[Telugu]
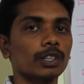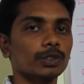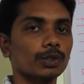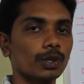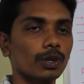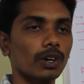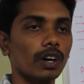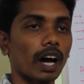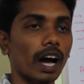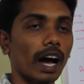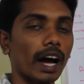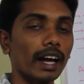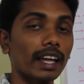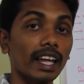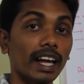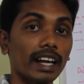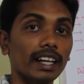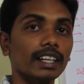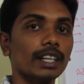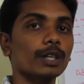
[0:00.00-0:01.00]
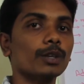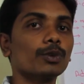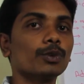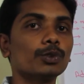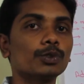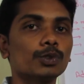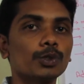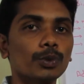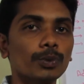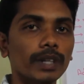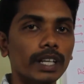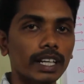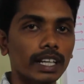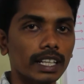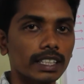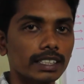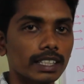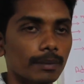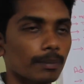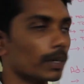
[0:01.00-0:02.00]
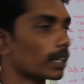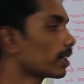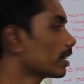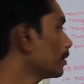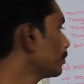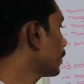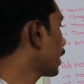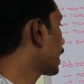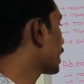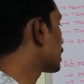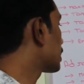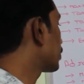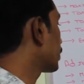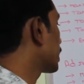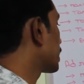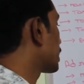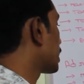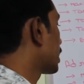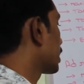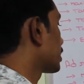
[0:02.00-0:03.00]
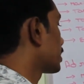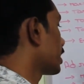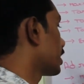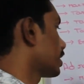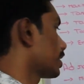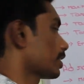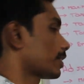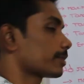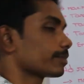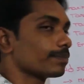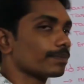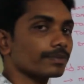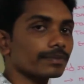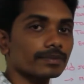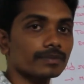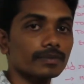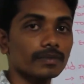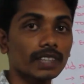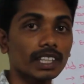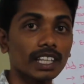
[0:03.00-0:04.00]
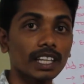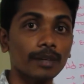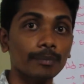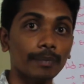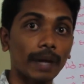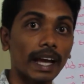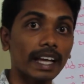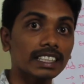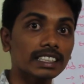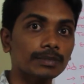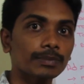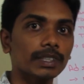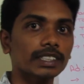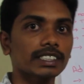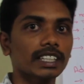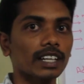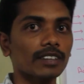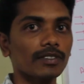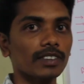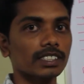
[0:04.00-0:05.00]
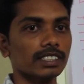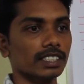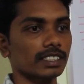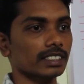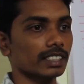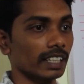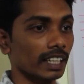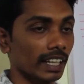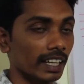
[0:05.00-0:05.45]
సో ఆ యాడ్ని ఎక్కువ చూపియండి అని చెప్పడాన్ని మ్యాక్సిమైజ్ క్లిక్స్ అంటారు మ్యాక్సిమైజ్ కన్వర్షన్స్